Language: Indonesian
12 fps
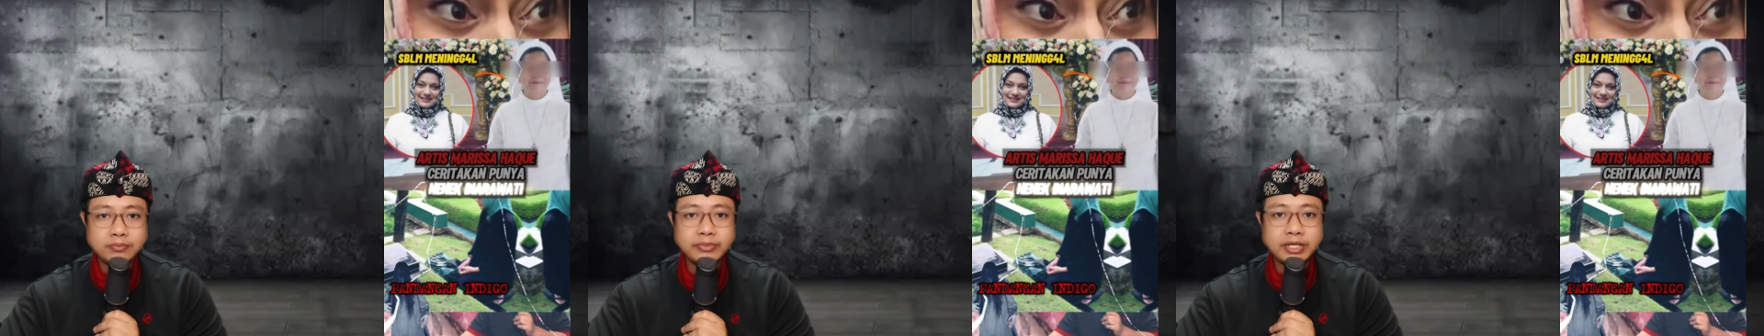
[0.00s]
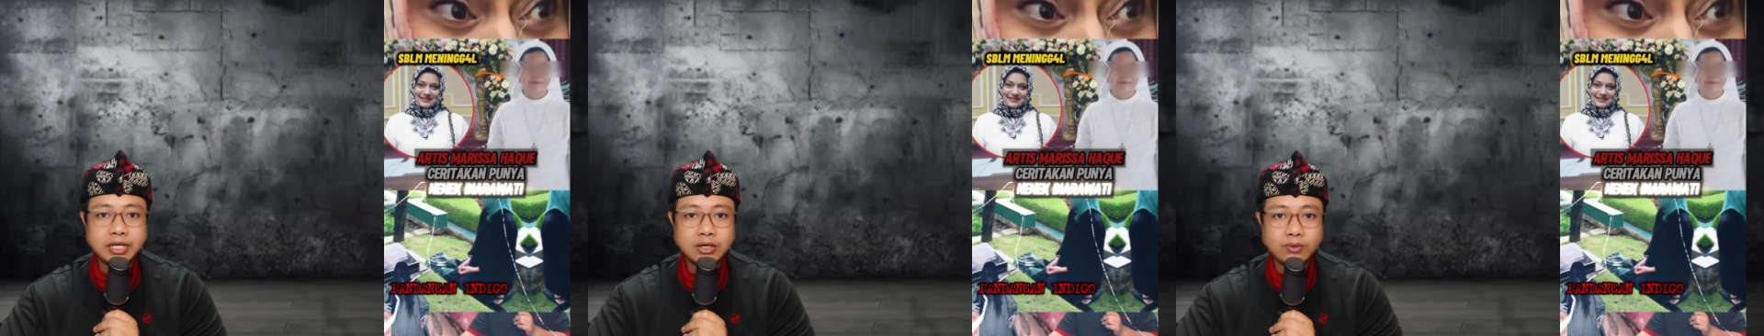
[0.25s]

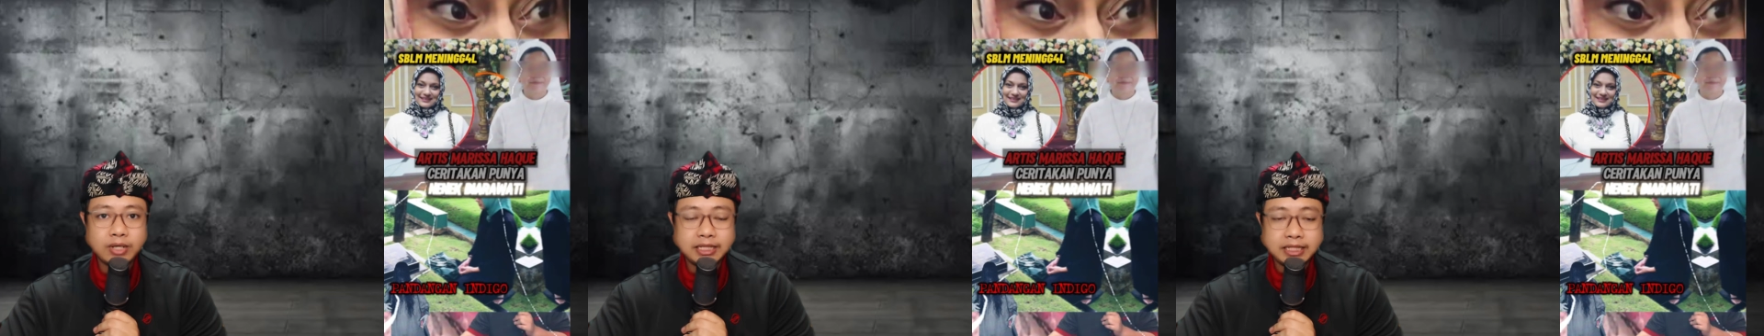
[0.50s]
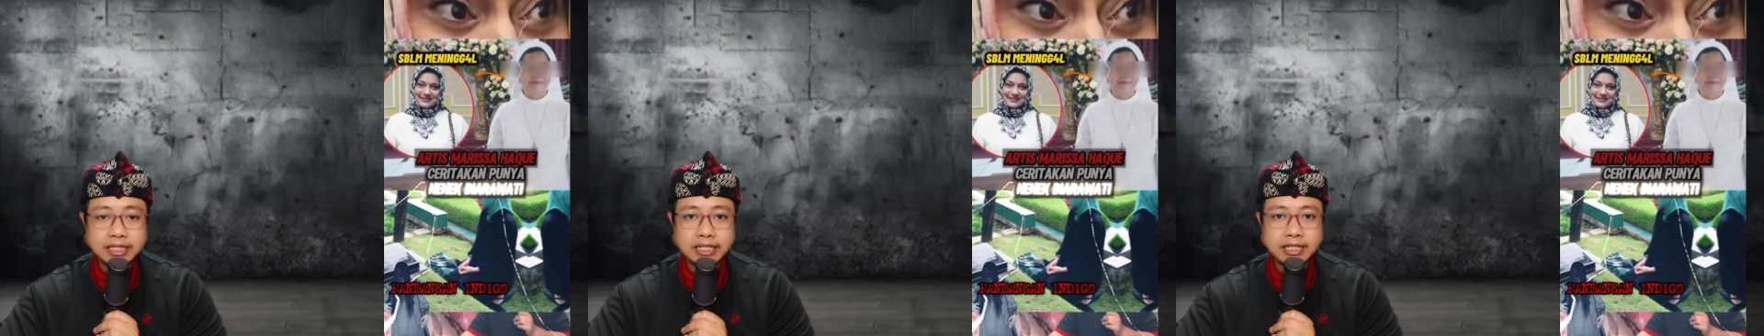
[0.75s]

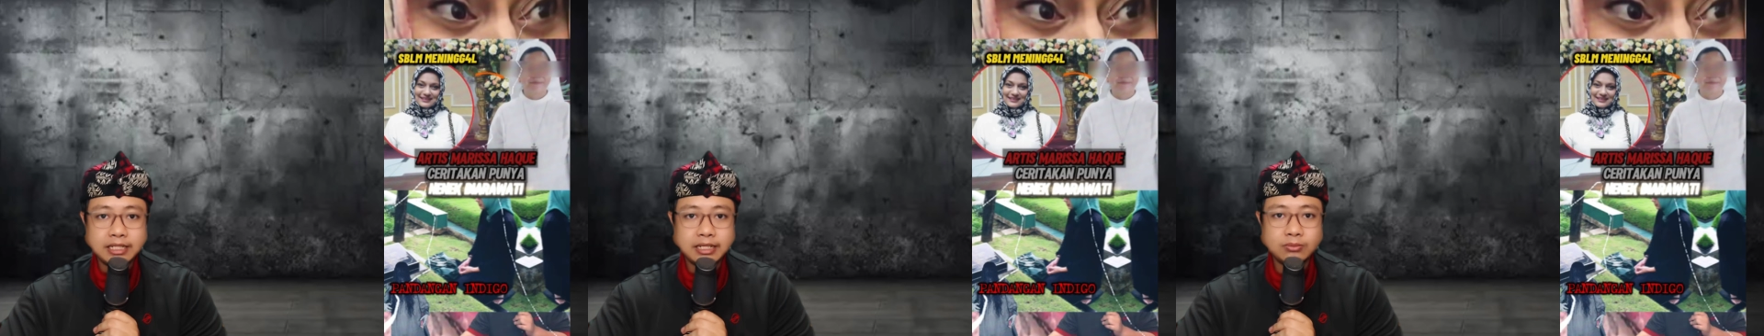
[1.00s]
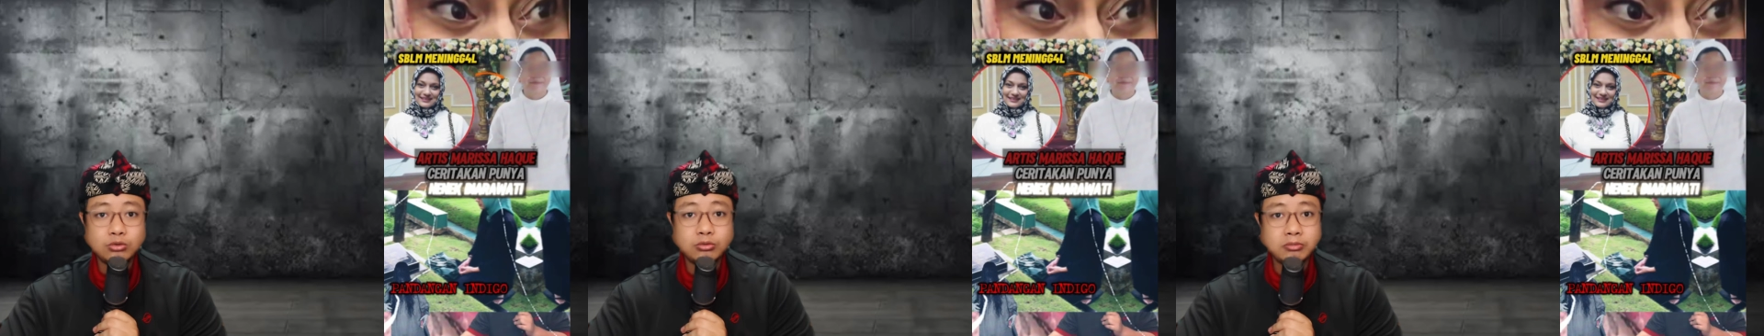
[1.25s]
biarawati ya.
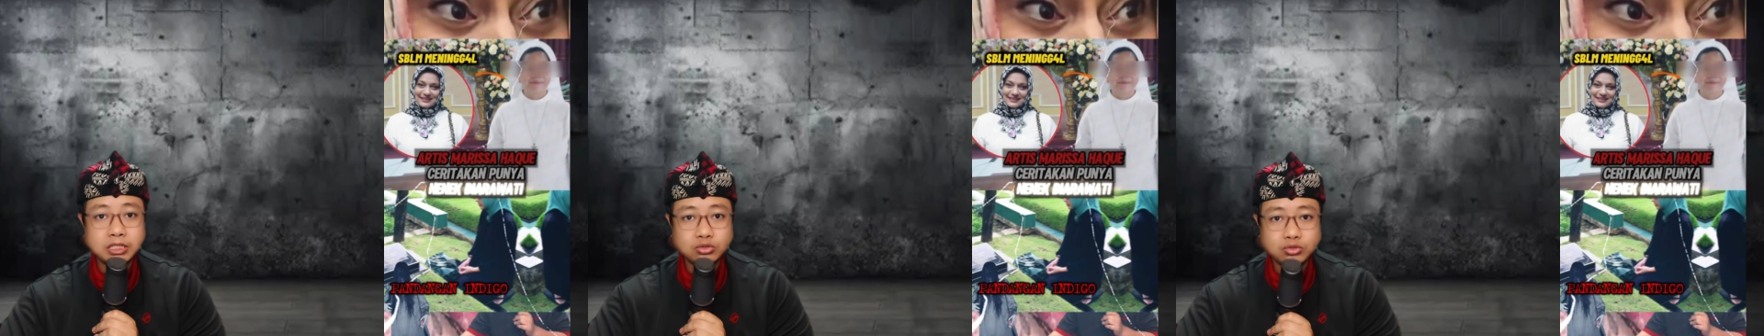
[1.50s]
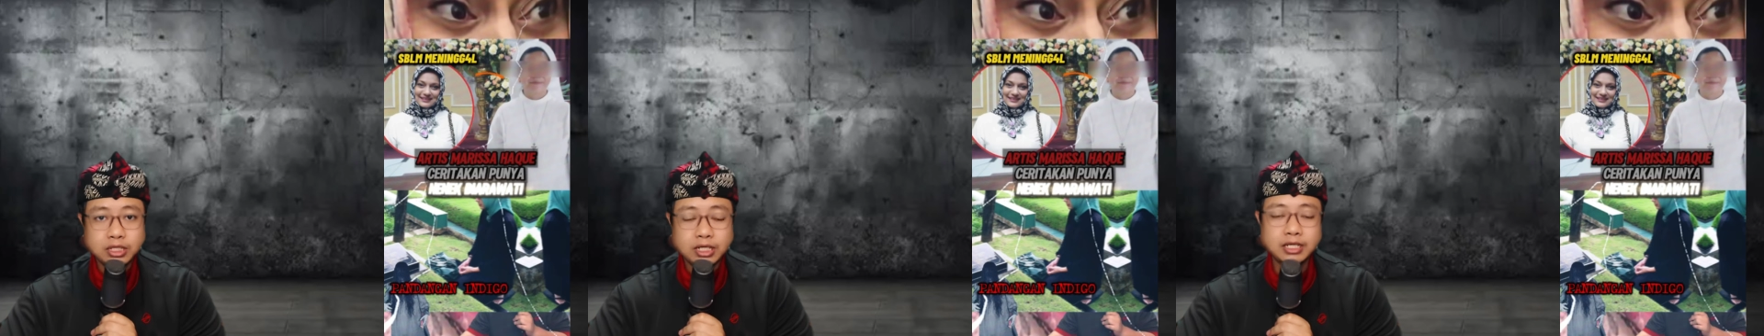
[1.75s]
Namun memang
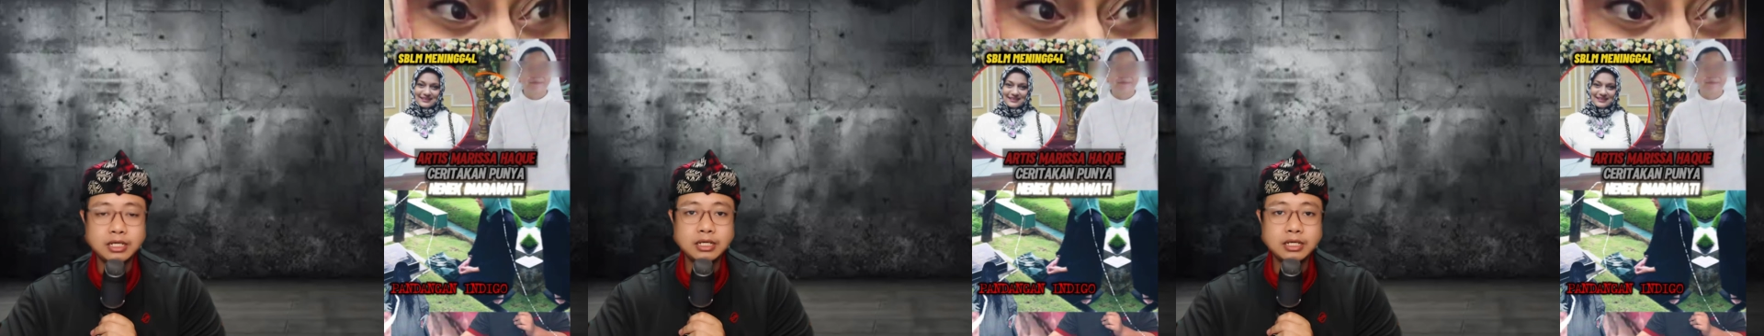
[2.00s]
sudah